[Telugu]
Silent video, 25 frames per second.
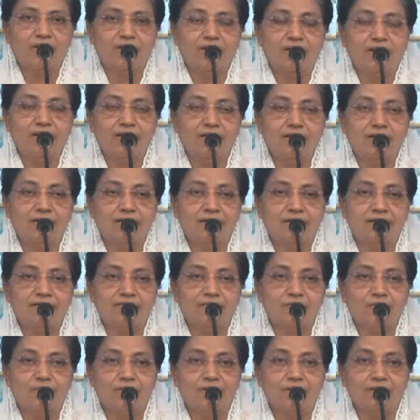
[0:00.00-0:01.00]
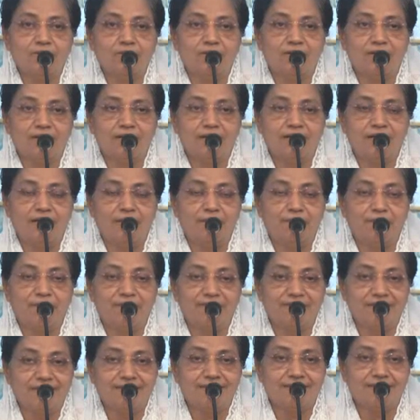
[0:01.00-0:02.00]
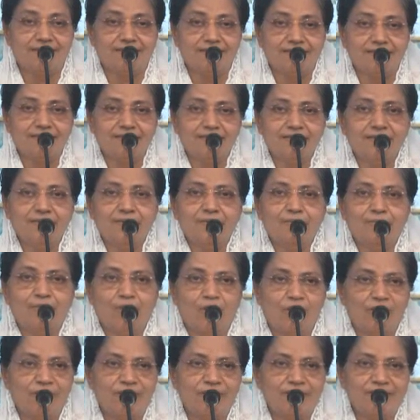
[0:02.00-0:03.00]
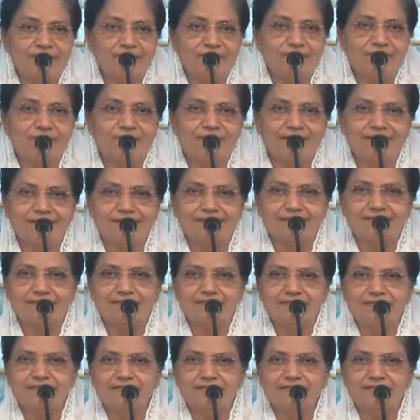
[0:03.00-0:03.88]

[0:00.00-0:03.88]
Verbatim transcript: ఏలియా అంటే ఎవరో కాదు అగ్ని ప్రవక్త ప్రాఫిట్ ఆఫ్ ఫైర్